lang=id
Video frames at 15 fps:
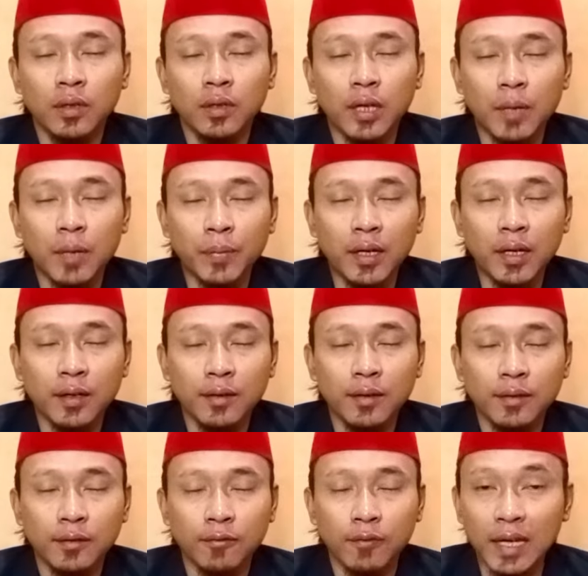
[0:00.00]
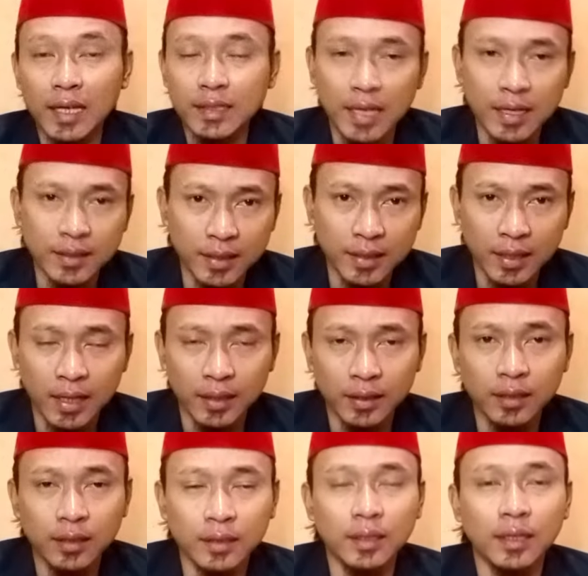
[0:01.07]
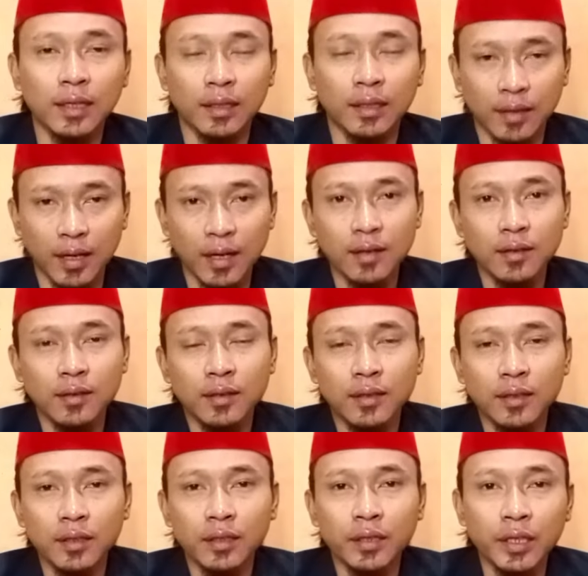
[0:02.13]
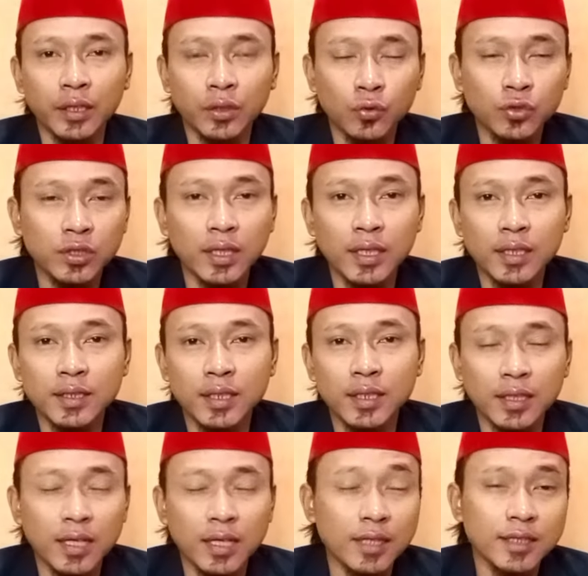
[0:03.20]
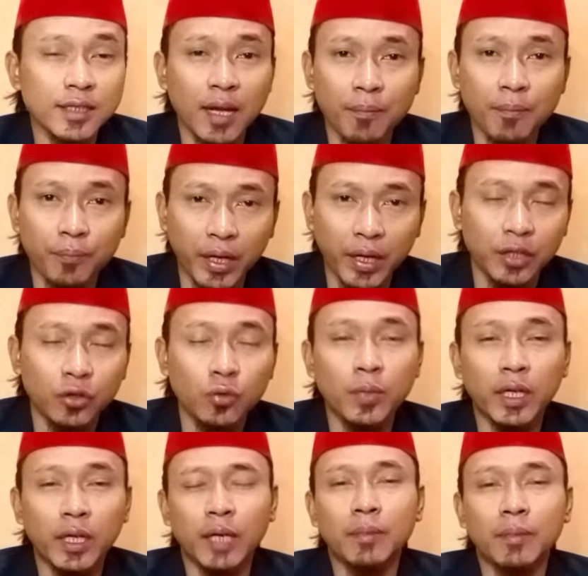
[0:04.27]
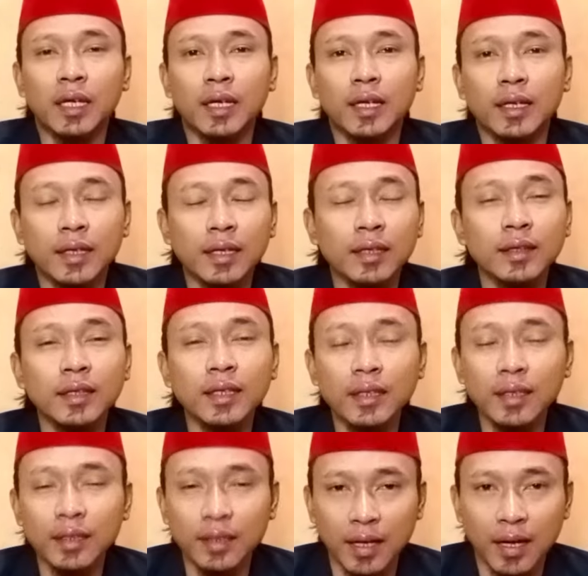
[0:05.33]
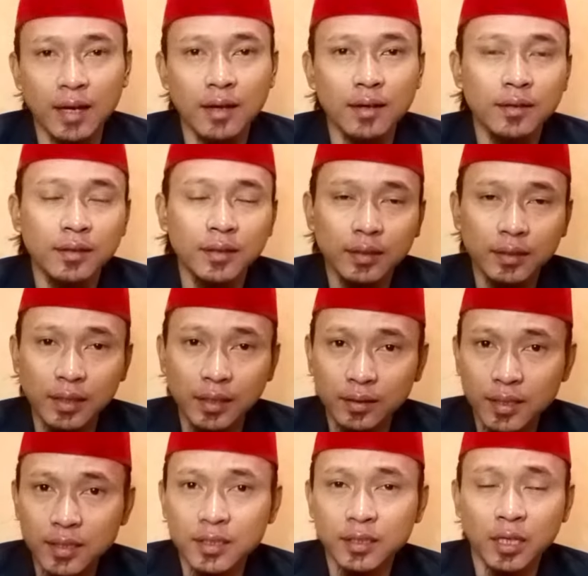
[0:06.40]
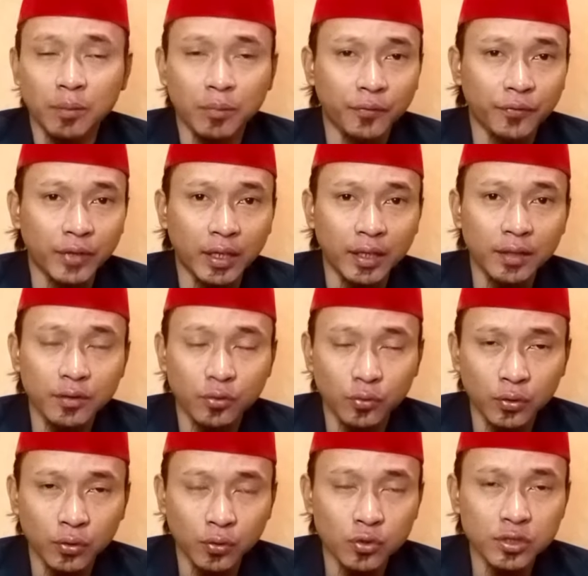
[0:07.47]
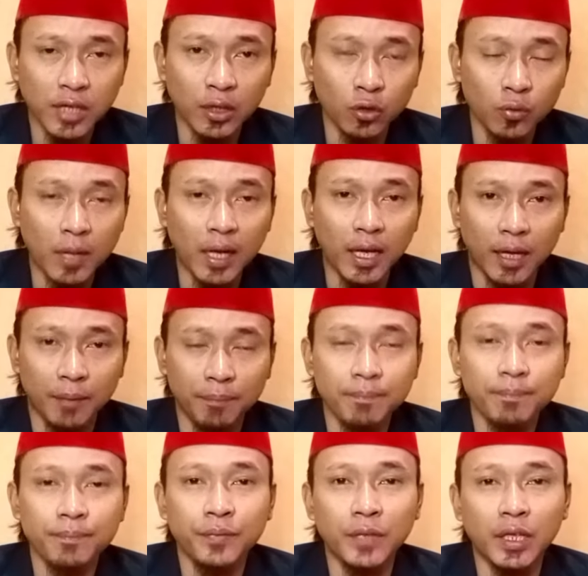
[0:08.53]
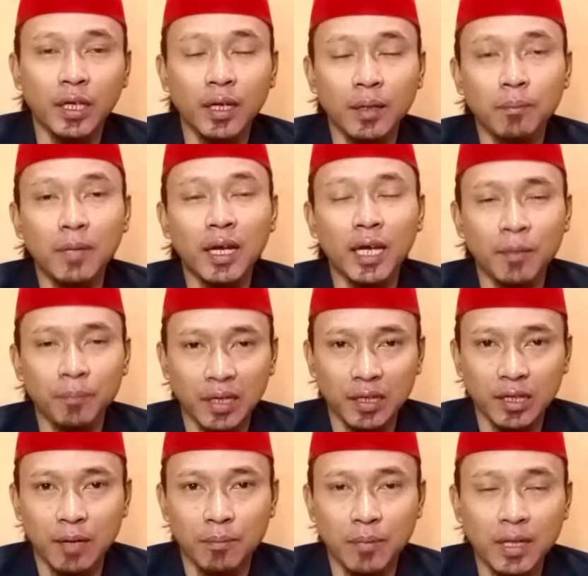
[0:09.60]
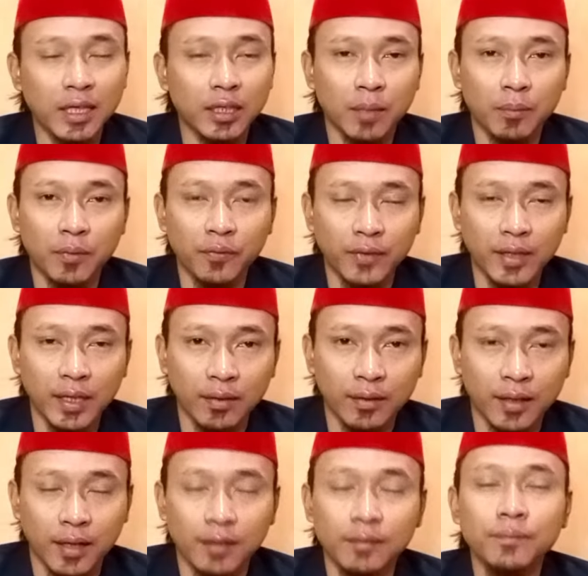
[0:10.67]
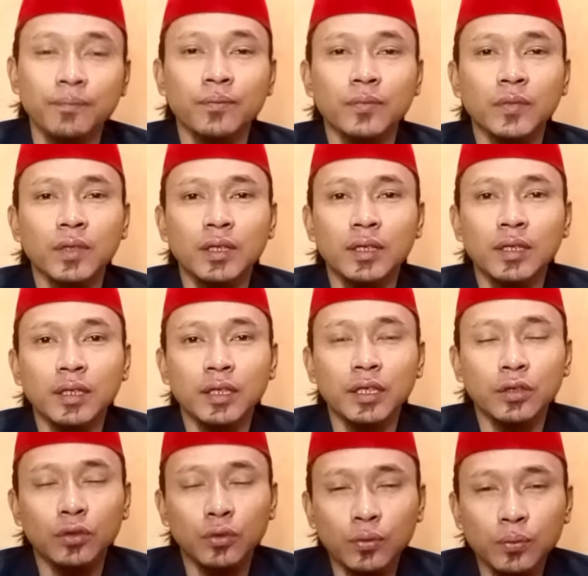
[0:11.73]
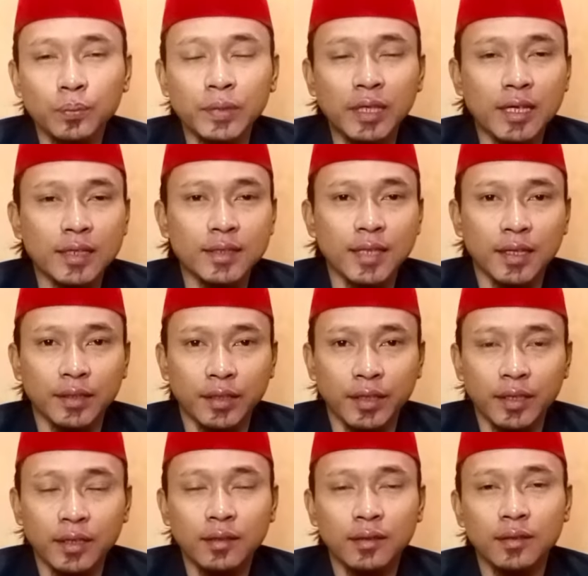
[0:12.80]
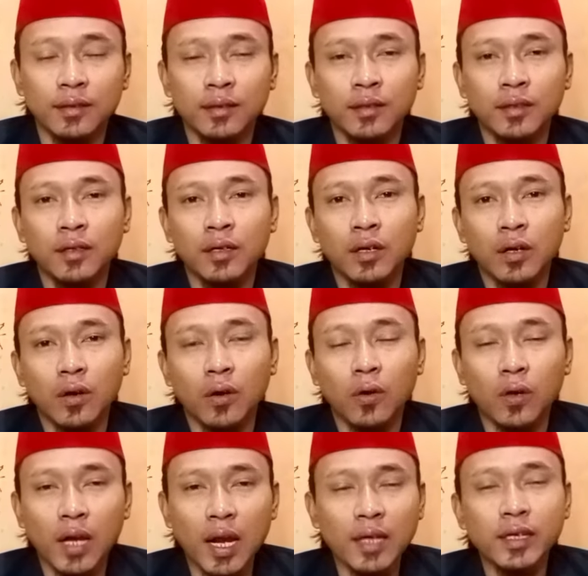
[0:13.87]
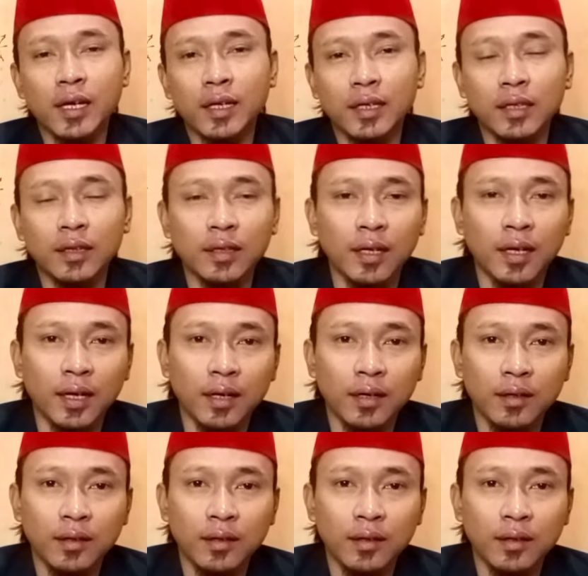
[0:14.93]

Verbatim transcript: apa walas asih lagi ke diri kita itu ciri-cirinya sampai itu bagaimana ketika kita sedang mewirid untuk satu malam ya malam pertama kita mewiridkan itu biasanya orang yang kita